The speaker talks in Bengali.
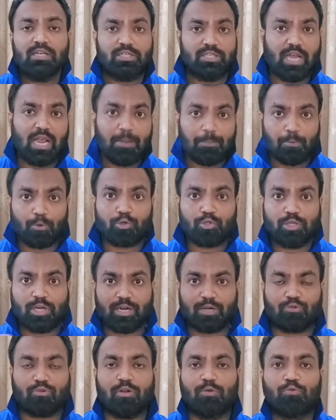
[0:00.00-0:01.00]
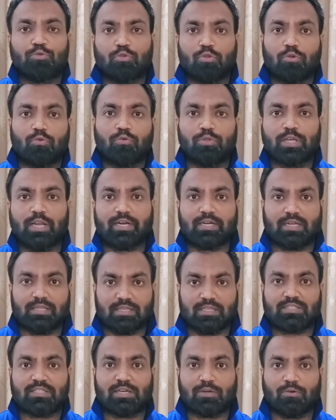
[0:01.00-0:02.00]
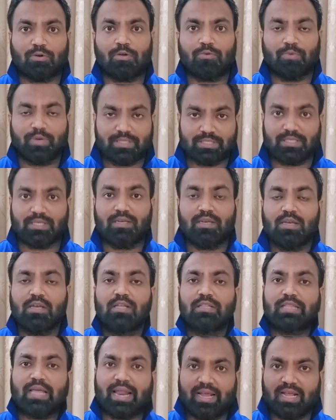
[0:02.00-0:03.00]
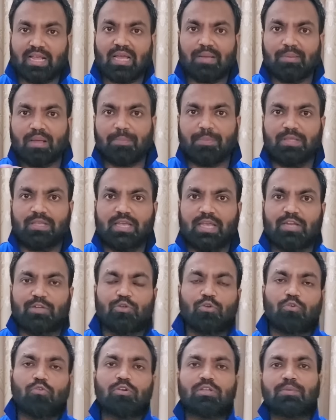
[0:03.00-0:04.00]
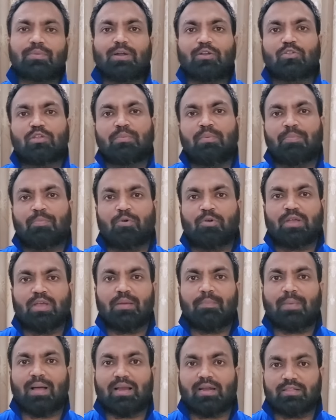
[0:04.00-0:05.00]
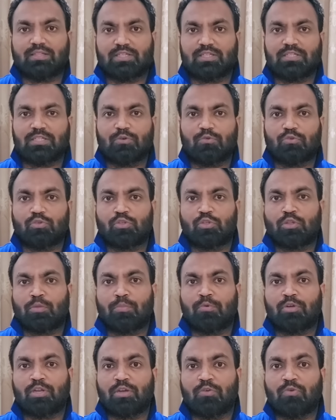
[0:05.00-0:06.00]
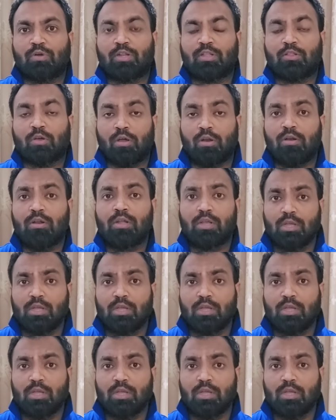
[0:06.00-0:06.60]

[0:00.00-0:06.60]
সেই প্রশ্নের আসলে উত্তর খোঁজার একটা চেষ্টা করা হয়েছে তার আগে আমি আপনাদেরকে এনশোর করি যে ভারতের বিপক্ষে বাংলাদেশের যে অনুষ্ঠিতব্য টি টোয়েন্টি দল